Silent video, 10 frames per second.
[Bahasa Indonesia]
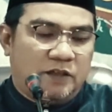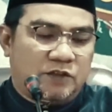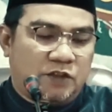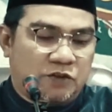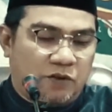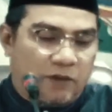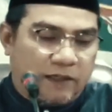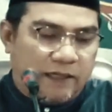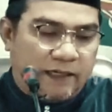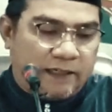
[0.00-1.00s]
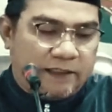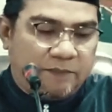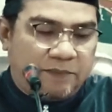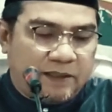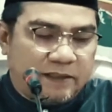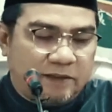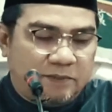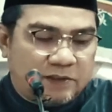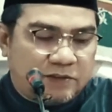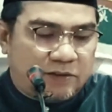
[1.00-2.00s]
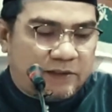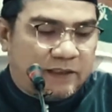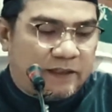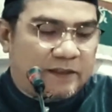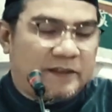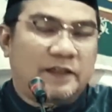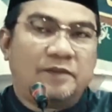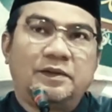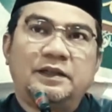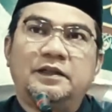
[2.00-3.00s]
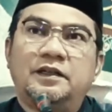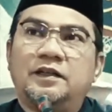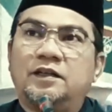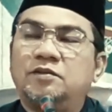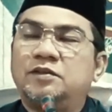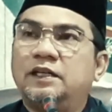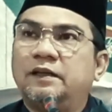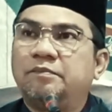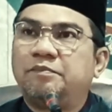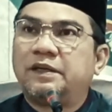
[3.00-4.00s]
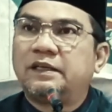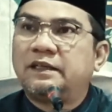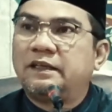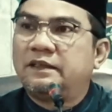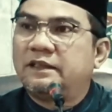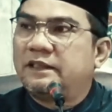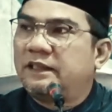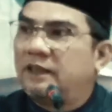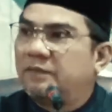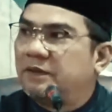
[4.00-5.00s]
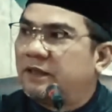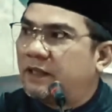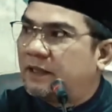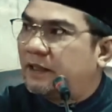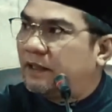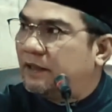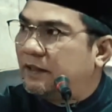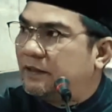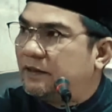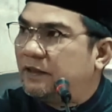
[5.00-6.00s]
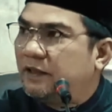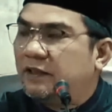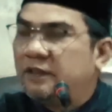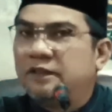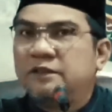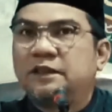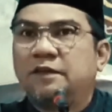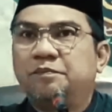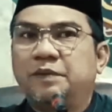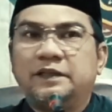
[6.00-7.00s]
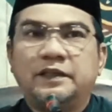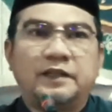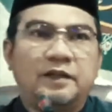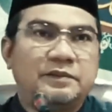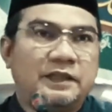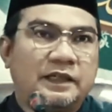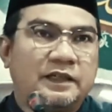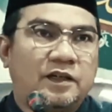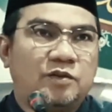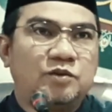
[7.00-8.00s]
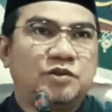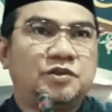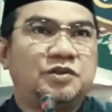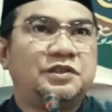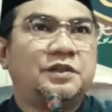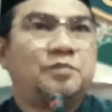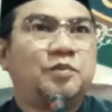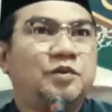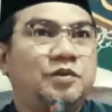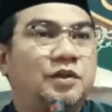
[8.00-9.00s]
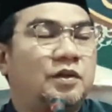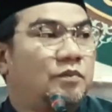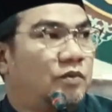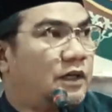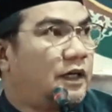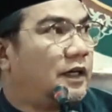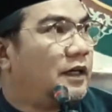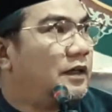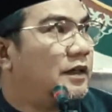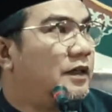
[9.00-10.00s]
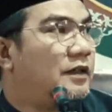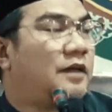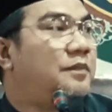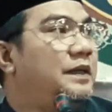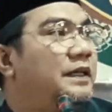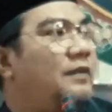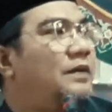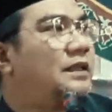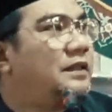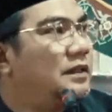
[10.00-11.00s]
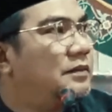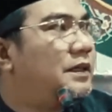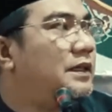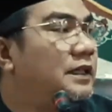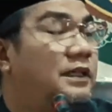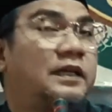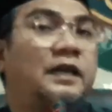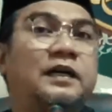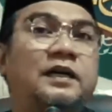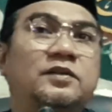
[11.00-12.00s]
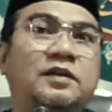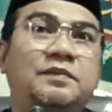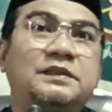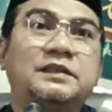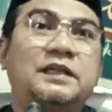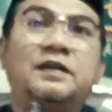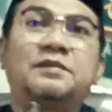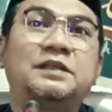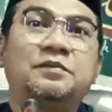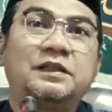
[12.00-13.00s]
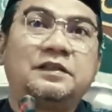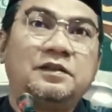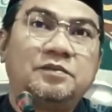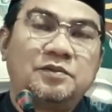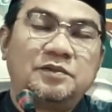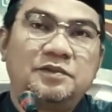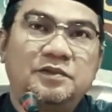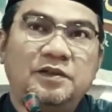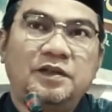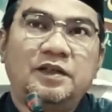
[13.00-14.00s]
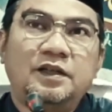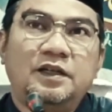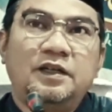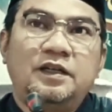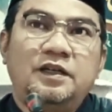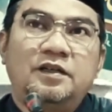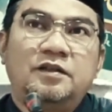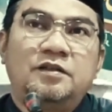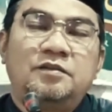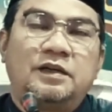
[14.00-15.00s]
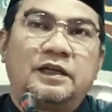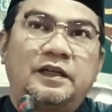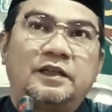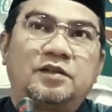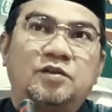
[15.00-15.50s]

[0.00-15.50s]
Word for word: seseorang akan dipanggil besok di hari kiamat lalu dilemparkan ke dalam neraka sampai dia dalam neraka ususnya pun terburai tapi tidak mati pak ya di neraka itu kan pasti tidak akan mati-mati bu -mati, Makanya kata